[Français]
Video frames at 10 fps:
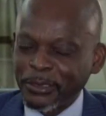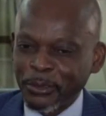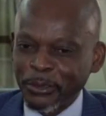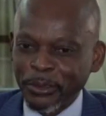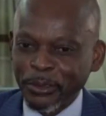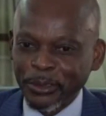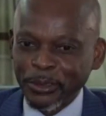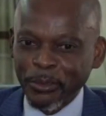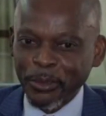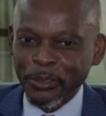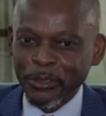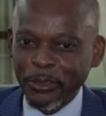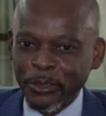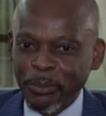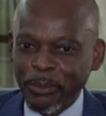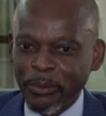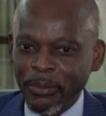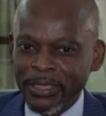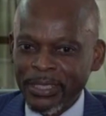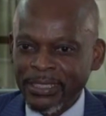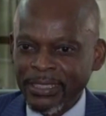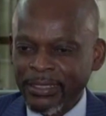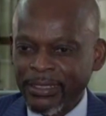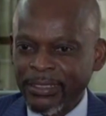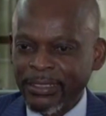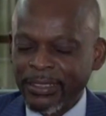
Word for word: je, me réjouis que le Premier ministre euh,